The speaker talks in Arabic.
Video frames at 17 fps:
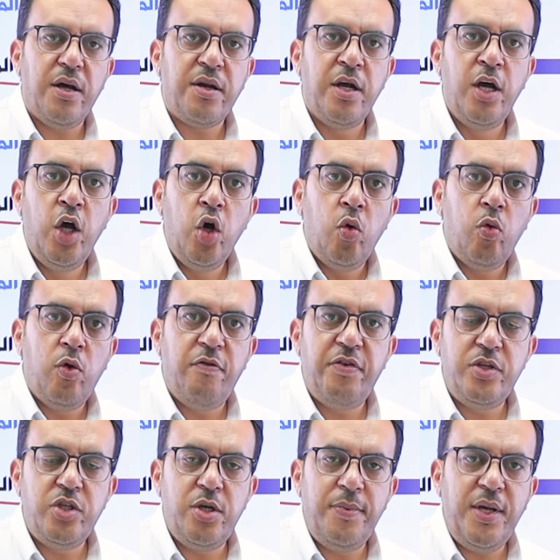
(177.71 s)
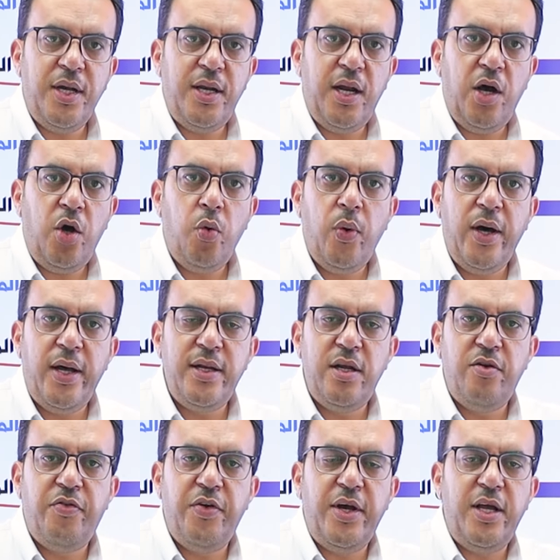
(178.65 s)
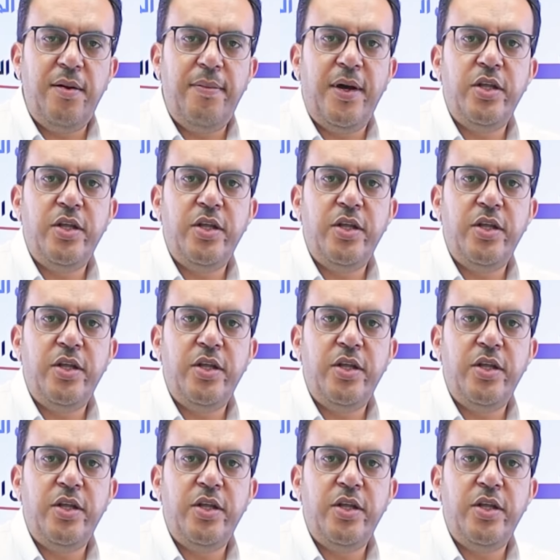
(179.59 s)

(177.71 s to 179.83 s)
ار وفي جميع الاحوال الفعل